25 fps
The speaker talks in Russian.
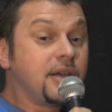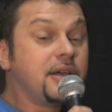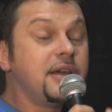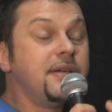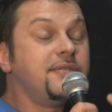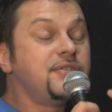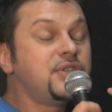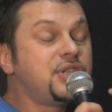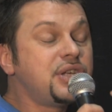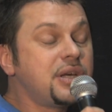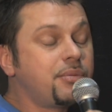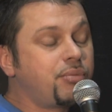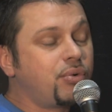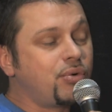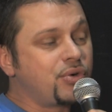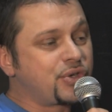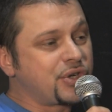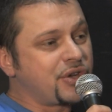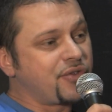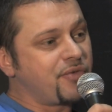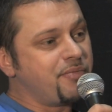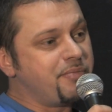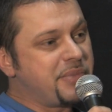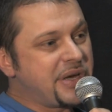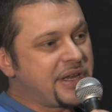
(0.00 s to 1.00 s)
И все будут
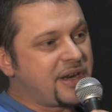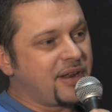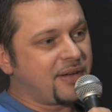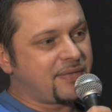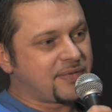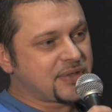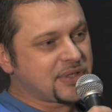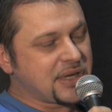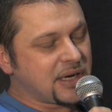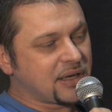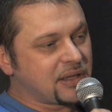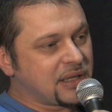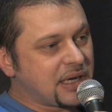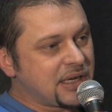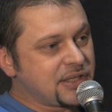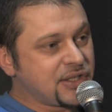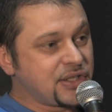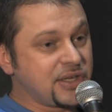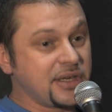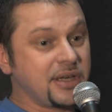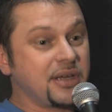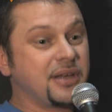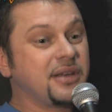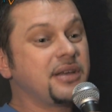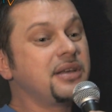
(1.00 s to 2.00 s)
жить в мире, в
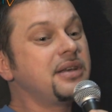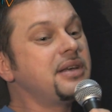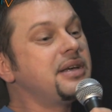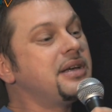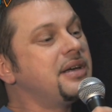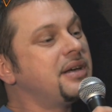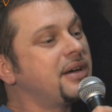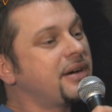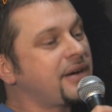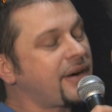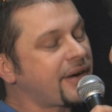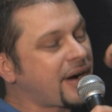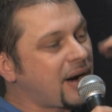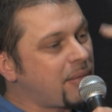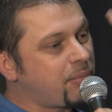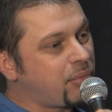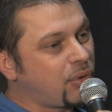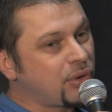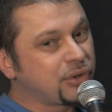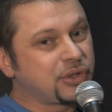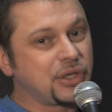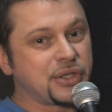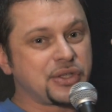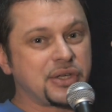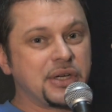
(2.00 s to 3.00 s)
согласии, и
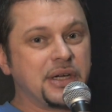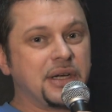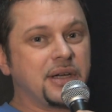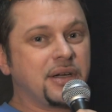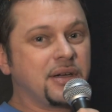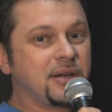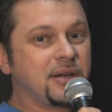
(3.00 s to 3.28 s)
работать,